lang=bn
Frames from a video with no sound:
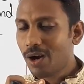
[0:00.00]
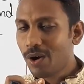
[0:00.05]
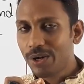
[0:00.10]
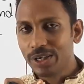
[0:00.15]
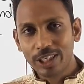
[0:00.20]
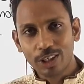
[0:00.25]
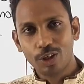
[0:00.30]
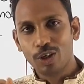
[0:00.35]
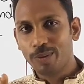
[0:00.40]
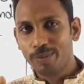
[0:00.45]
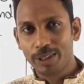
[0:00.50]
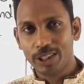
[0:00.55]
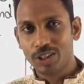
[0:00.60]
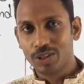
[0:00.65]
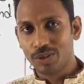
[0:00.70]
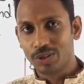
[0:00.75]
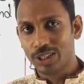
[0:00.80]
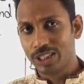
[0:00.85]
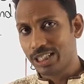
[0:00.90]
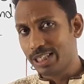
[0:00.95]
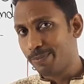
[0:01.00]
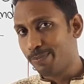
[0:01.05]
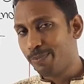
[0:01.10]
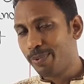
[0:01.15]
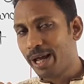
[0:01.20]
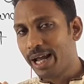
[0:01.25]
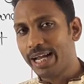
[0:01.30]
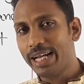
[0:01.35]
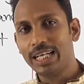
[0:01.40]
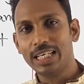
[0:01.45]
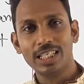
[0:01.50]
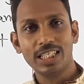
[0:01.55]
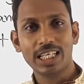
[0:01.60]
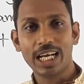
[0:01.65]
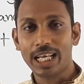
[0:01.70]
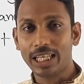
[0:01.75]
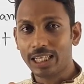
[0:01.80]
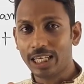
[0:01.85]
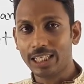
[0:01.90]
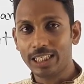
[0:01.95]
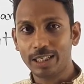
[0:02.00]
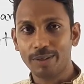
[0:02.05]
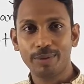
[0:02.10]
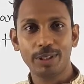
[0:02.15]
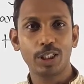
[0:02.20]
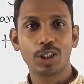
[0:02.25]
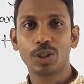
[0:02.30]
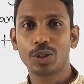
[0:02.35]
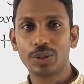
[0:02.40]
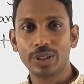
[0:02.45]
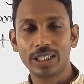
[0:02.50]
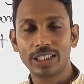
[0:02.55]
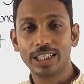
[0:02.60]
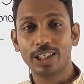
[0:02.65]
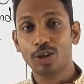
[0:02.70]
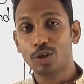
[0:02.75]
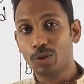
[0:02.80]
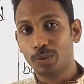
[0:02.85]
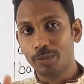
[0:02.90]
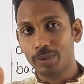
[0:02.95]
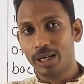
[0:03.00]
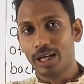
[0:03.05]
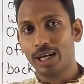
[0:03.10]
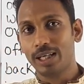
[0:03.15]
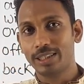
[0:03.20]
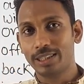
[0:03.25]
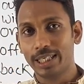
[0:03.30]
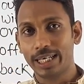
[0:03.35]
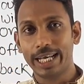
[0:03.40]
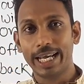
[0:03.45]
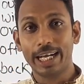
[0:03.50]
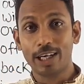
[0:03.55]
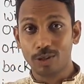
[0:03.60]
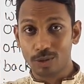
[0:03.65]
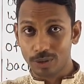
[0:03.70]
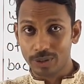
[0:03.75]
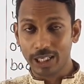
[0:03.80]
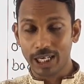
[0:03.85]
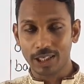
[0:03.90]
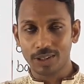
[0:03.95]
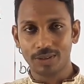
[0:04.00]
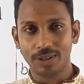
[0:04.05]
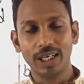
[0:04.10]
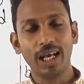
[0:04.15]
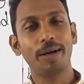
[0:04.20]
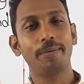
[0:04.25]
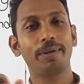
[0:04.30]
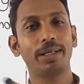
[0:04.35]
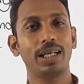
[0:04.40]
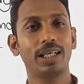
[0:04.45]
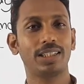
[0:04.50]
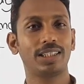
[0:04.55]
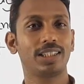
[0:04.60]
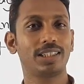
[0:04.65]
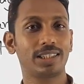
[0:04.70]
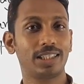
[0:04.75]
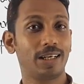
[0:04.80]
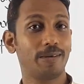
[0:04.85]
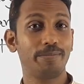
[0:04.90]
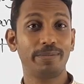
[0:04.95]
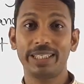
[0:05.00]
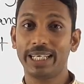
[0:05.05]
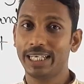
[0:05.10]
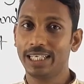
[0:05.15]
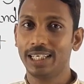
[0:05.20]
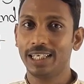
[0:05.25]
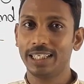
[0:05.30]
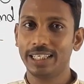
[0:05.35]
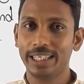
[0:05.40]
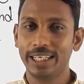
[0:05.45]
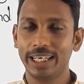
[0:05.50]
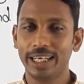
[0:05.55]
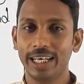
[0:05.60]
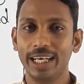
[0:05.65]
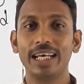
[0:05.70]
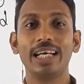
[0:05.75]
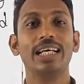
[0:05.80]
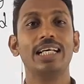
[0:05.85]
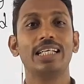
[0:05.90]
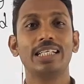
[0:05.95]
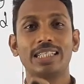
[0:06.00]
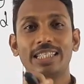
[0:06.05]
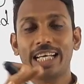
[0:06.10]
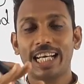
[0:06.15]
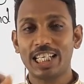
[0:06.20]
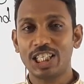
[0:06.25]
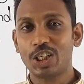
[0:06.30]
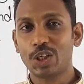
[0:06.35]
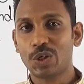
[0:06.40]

অনেকগুলো ভিডিও রয়েছে প্রায় সাত আটটি ভিডিও রয়েছে তোমরা যারা এখনও দেখো আমার নাসিস ক্লাব চ্যানেলে গিয়ে সার্চ